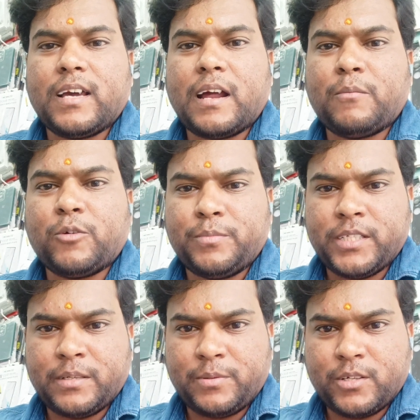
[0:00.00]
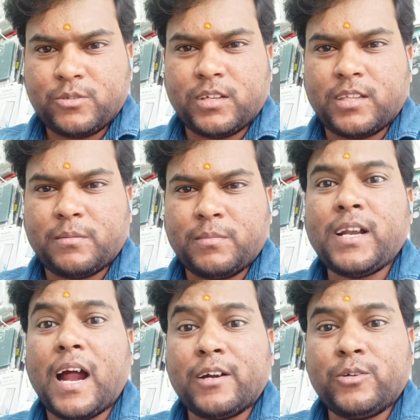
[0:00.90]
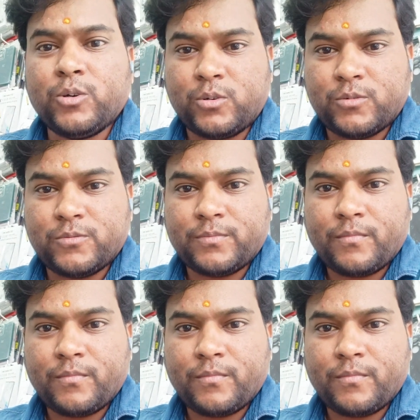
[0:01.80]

రాముడు బీజేపీకి సొంతమని అంటురు